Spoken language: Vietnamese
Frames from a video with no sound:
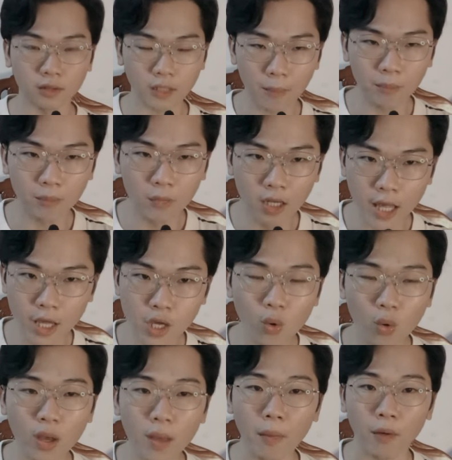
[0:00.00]
Tâm lý
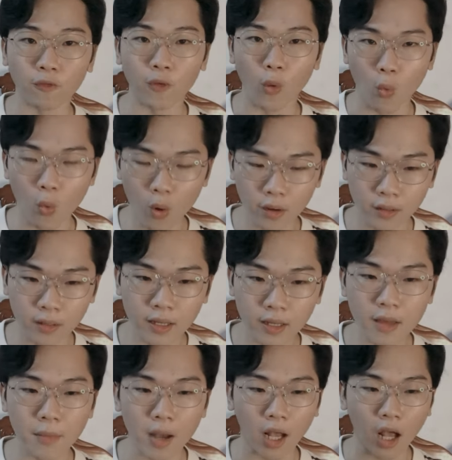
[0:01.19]
của các bậc phụ huynh
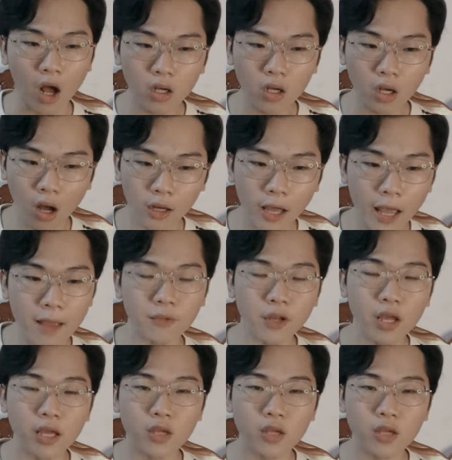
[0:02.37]
khi mà có con em đi